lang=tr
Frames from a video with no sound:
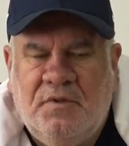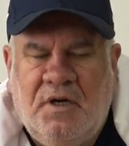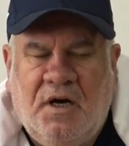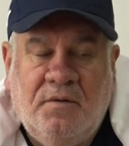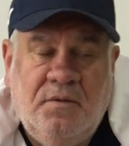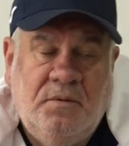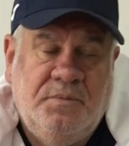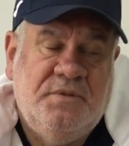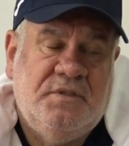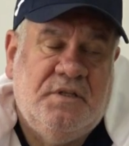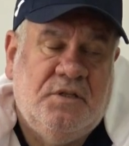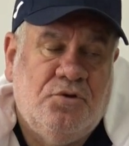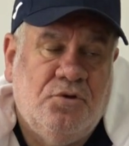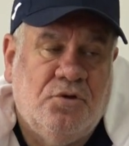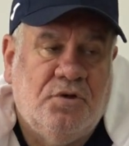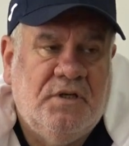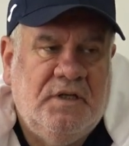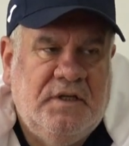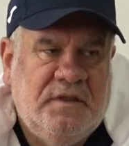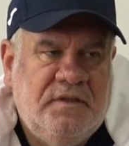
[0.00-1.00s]
Ama biz de
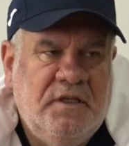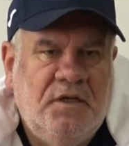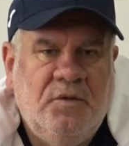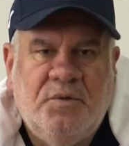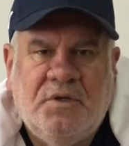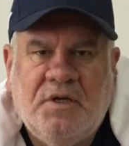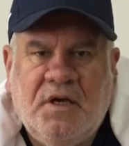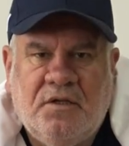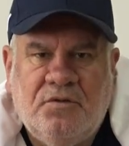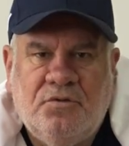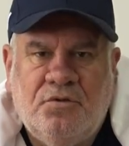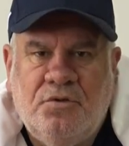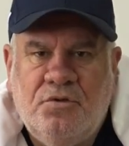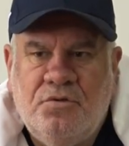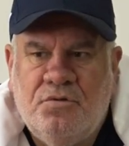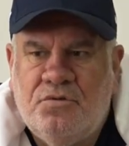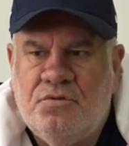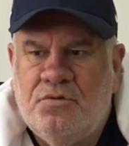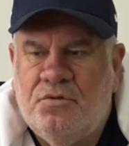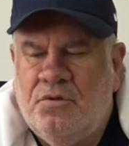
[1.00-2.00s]
çok kaliteli bir
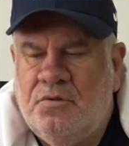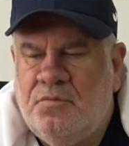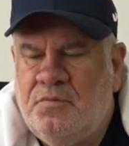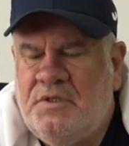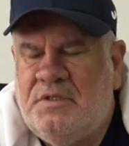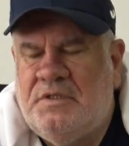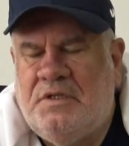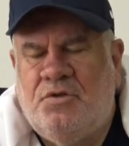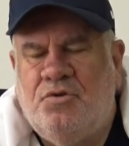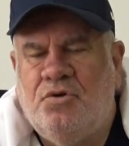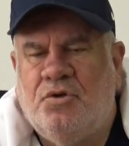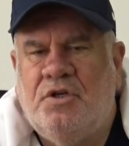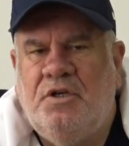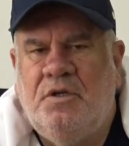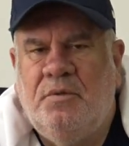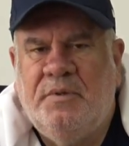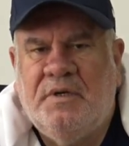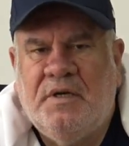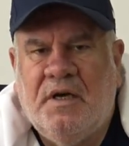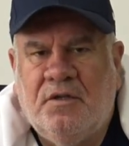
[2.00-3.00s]
kadroyuz. Biz de çok
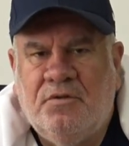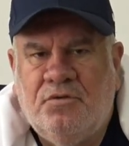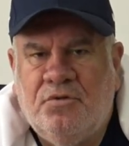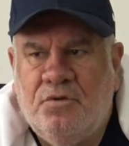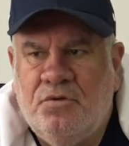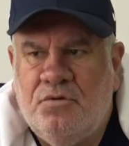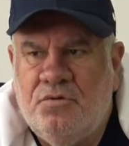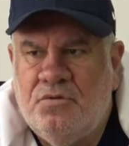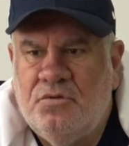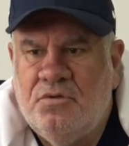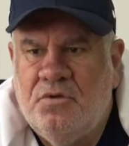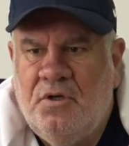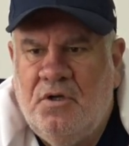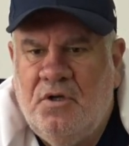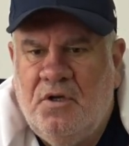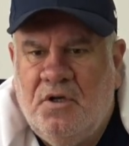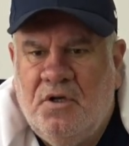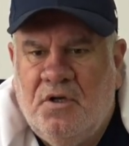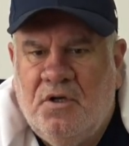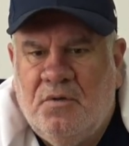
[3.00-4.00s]
iyi bir kadroyuz.
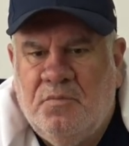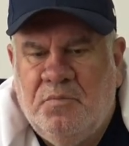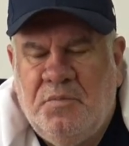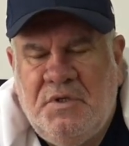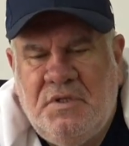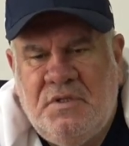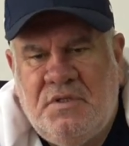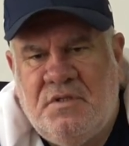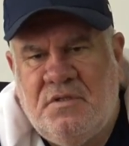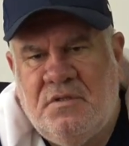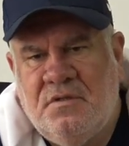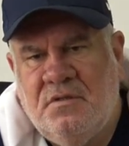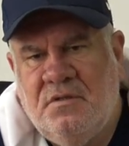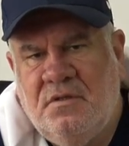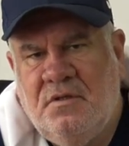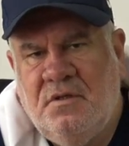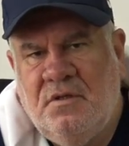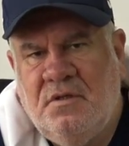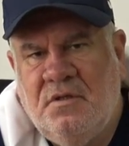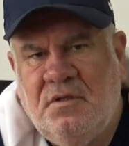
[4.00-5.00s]
Biz
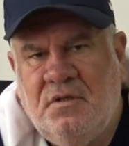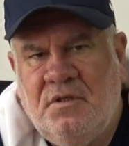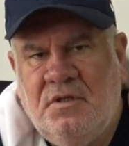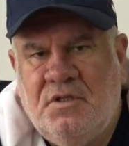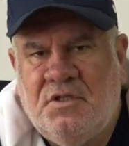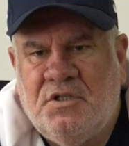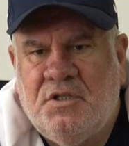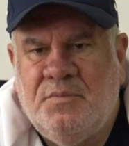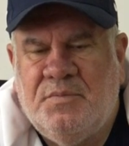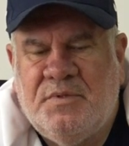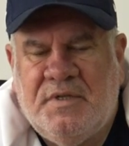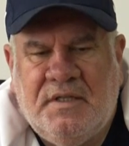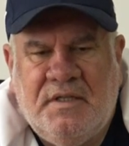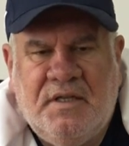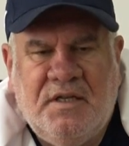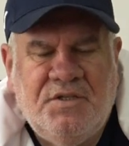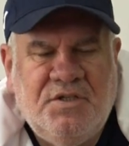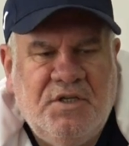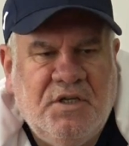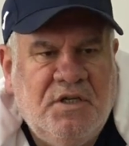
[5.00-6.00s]
e, hiç
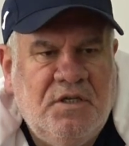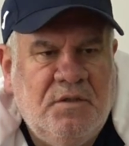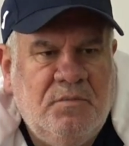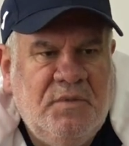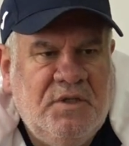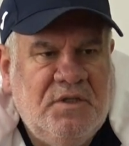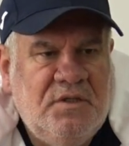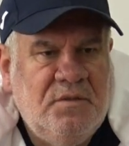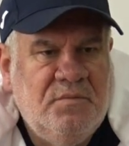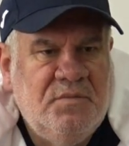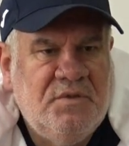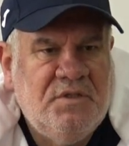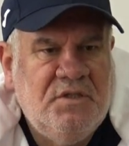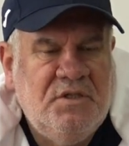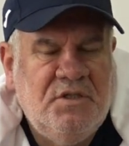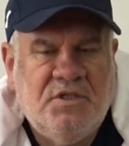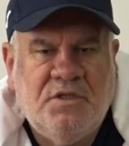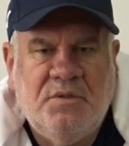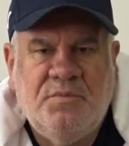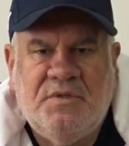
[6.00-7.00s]
kimseden çekinmediğimizi,
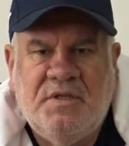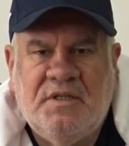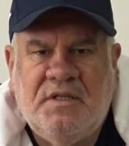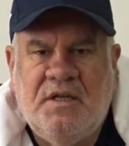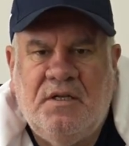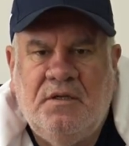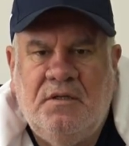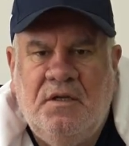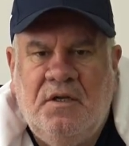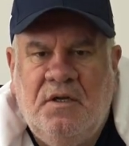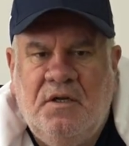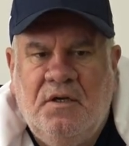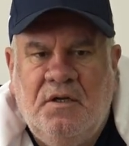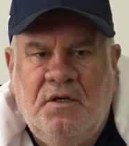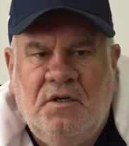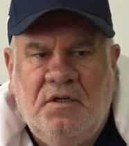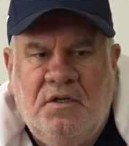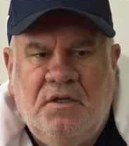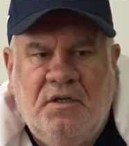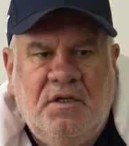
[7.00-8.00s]
hiç kimseden
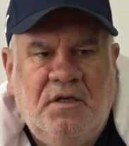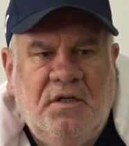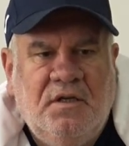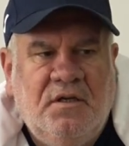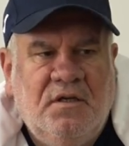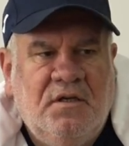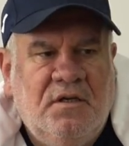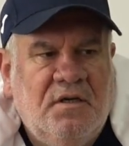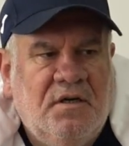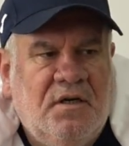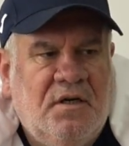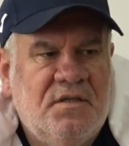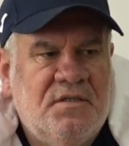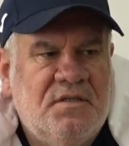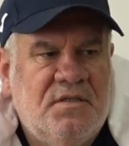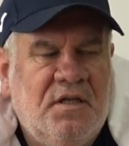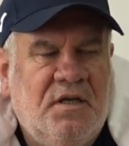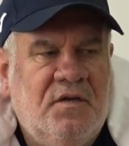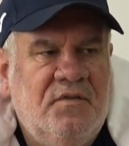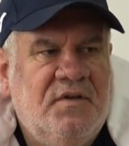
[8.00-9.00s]
e,
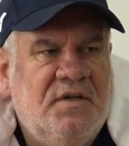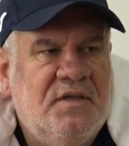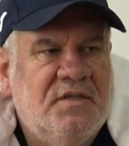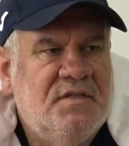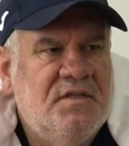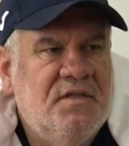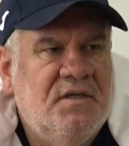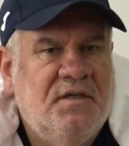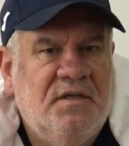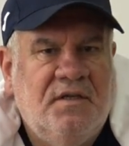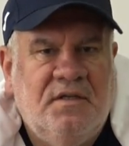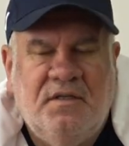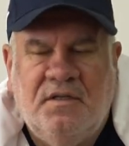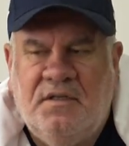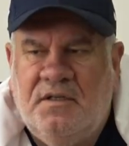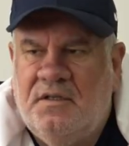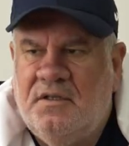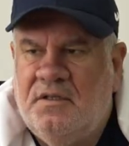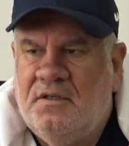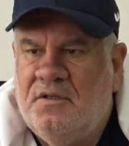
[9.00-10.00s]
asla ve asla
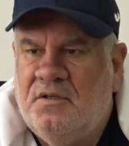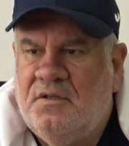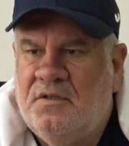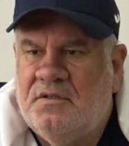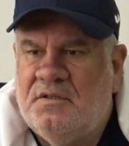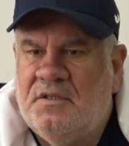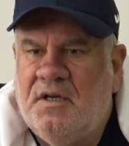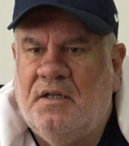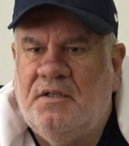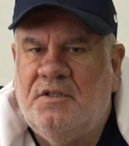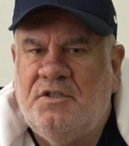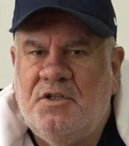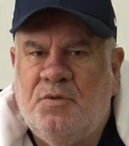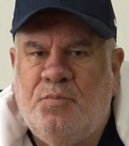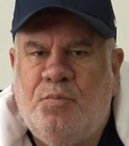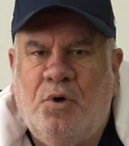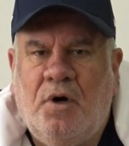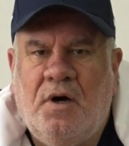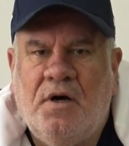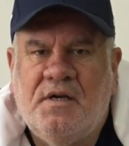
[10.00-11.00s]
sadece
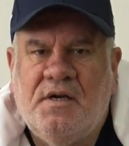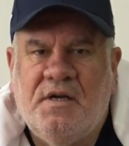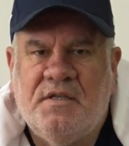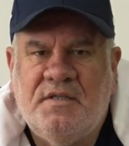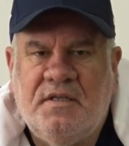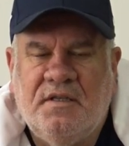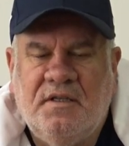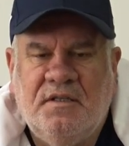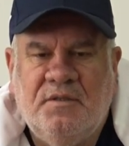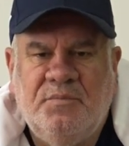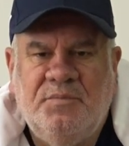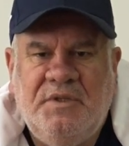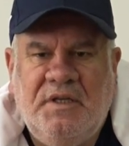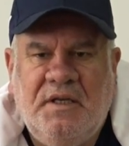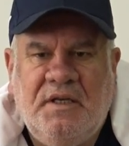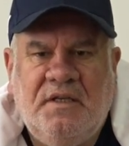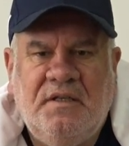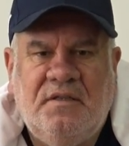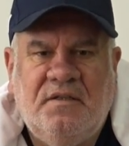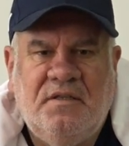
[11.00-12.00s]
puan kazanalım diye
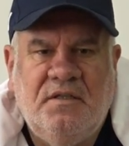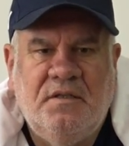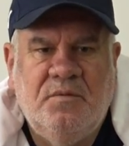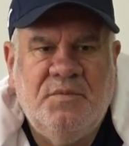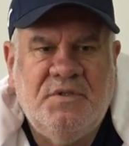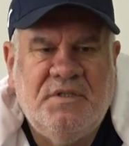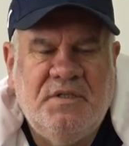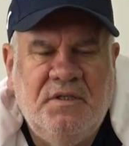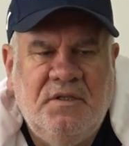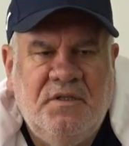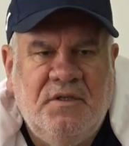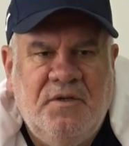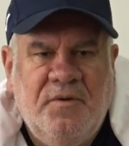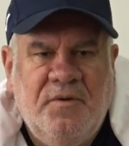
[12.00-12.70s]
gittiğimizi